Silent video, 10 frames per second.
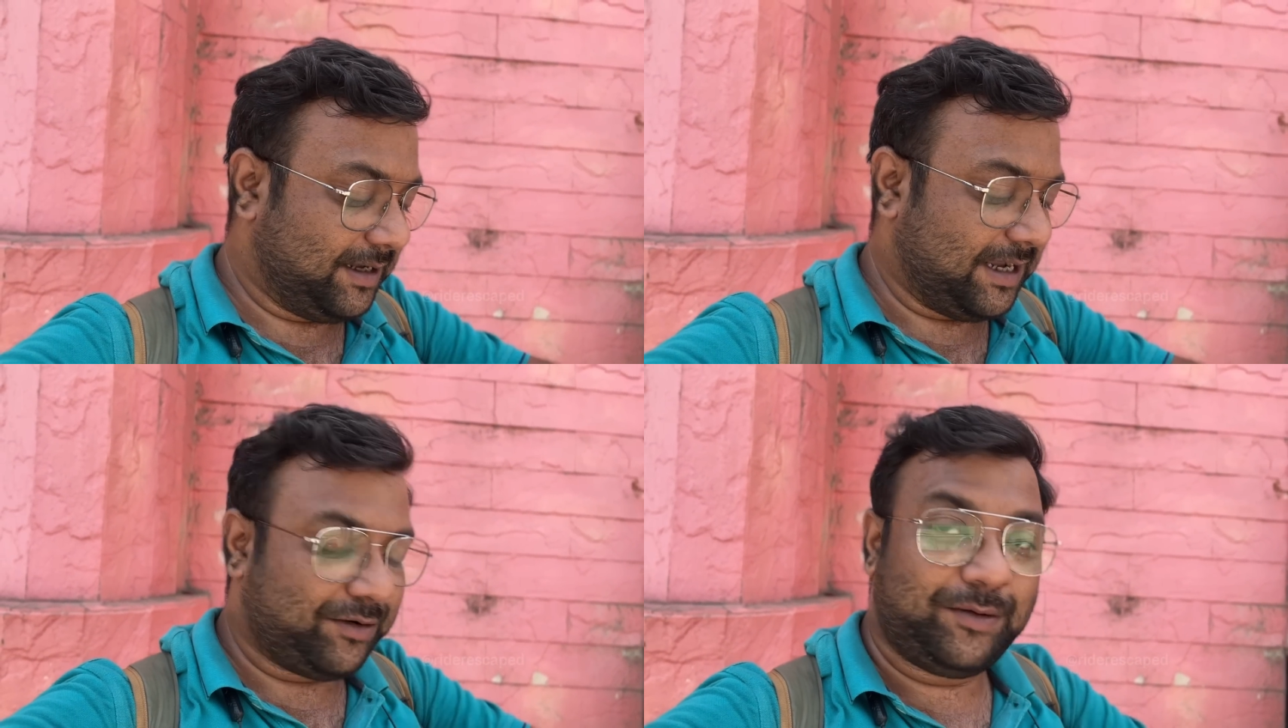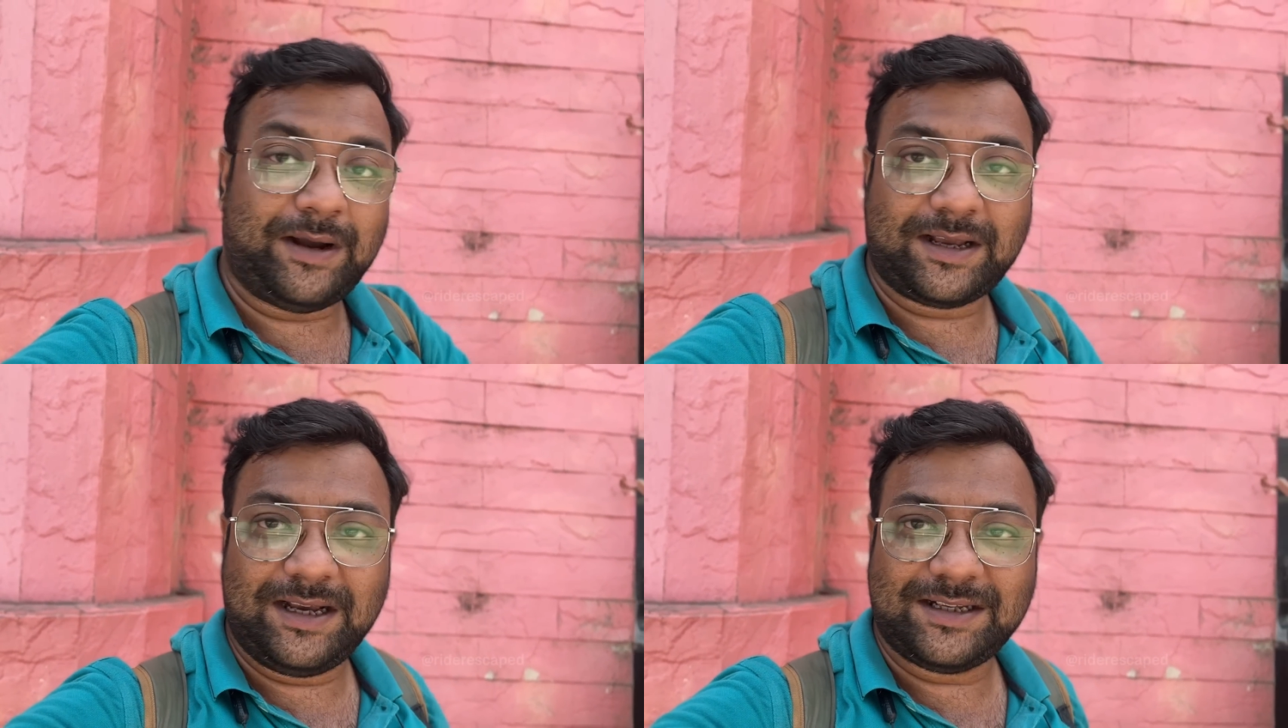এখনও
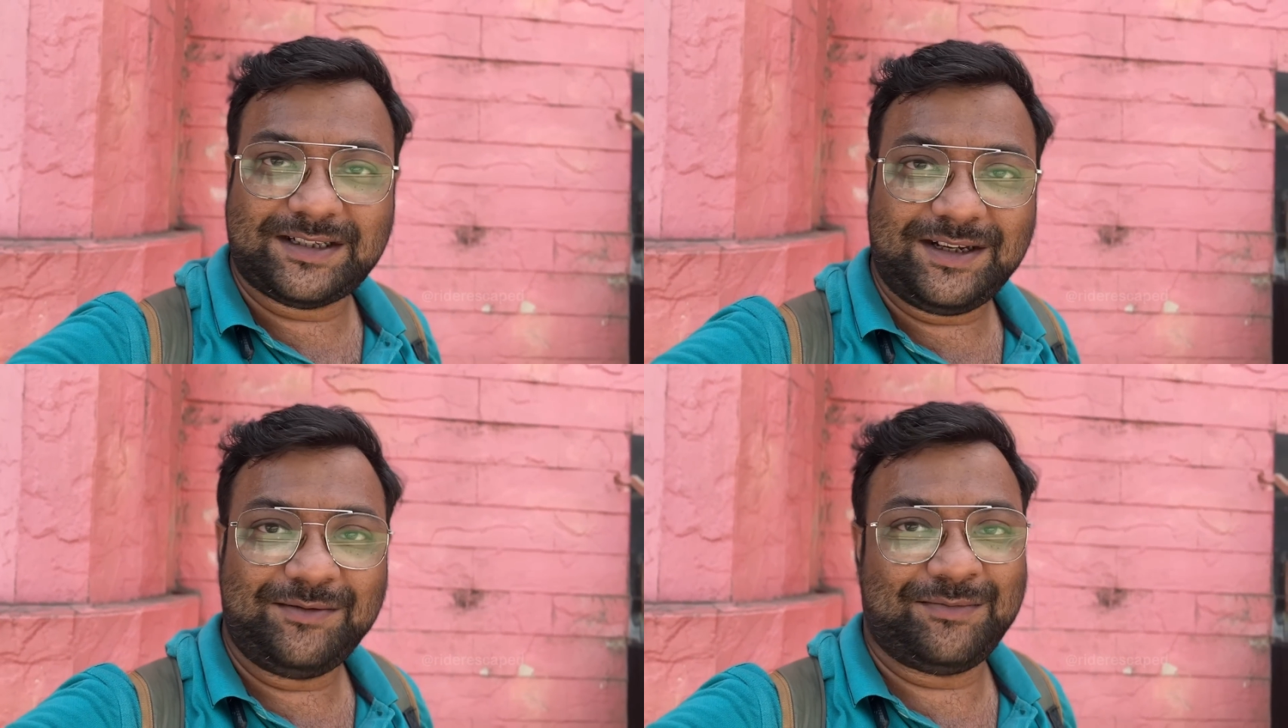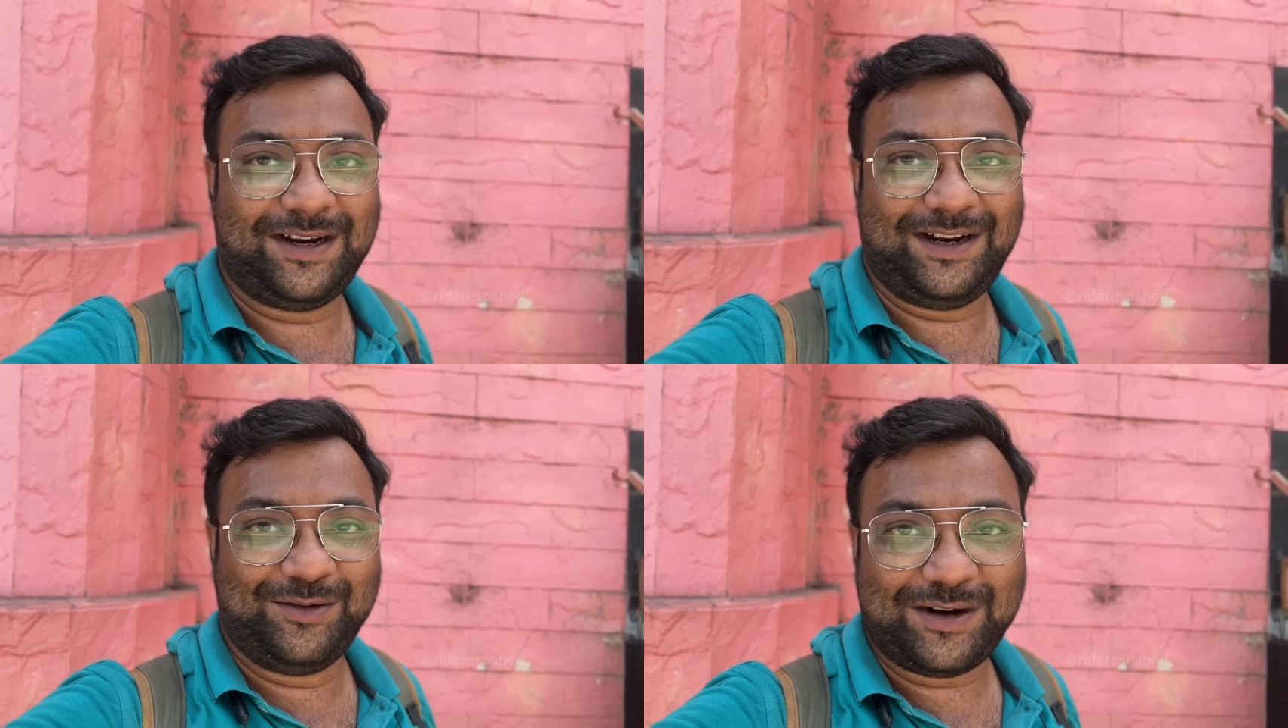বাকি আছে
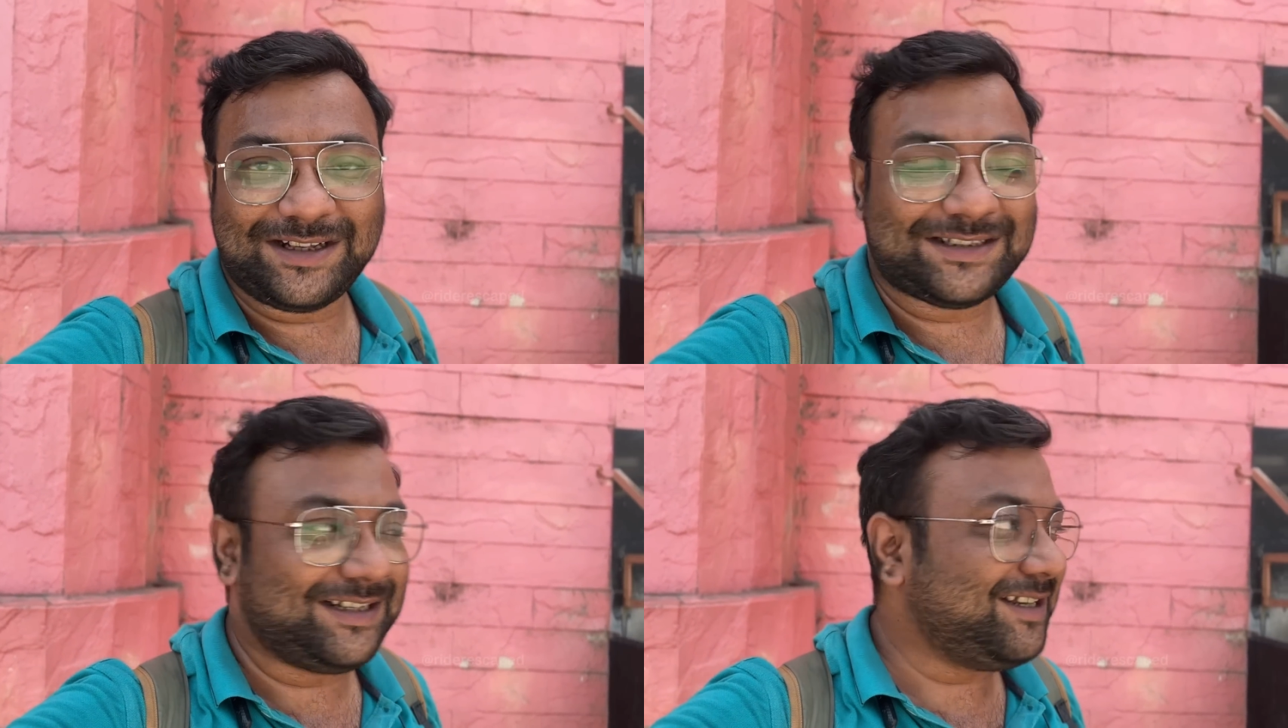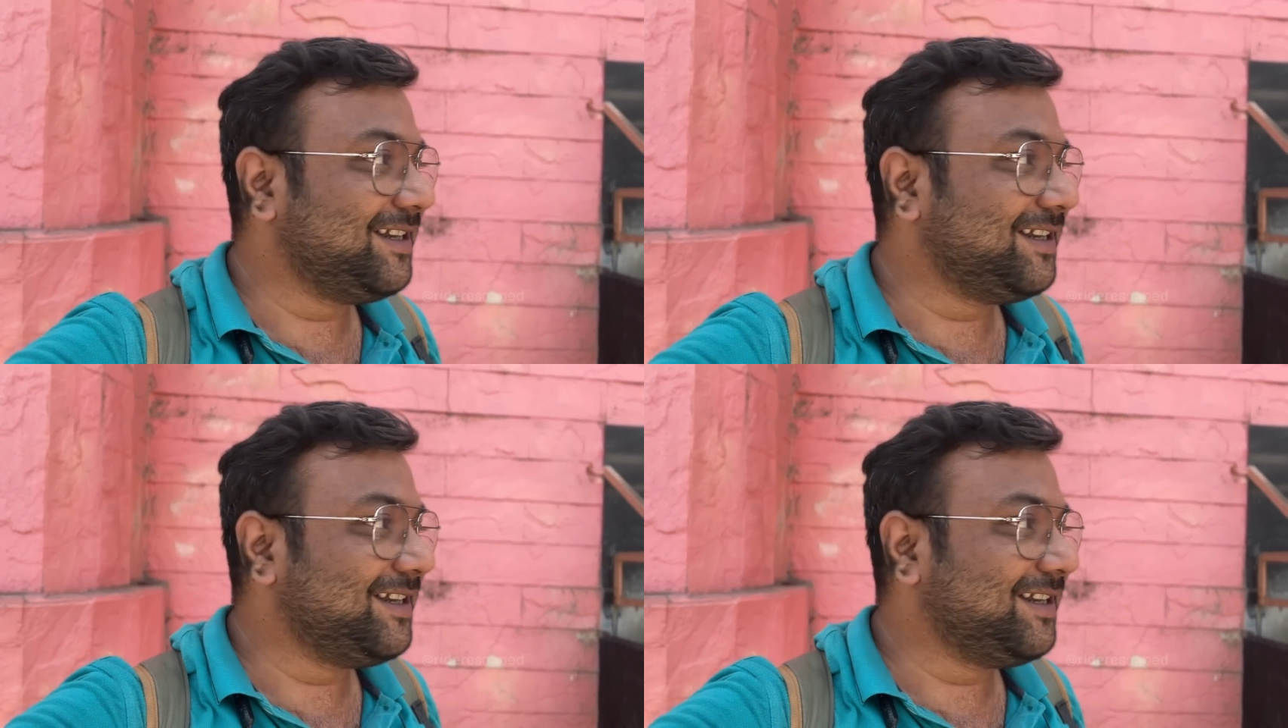মানে লোক আসতে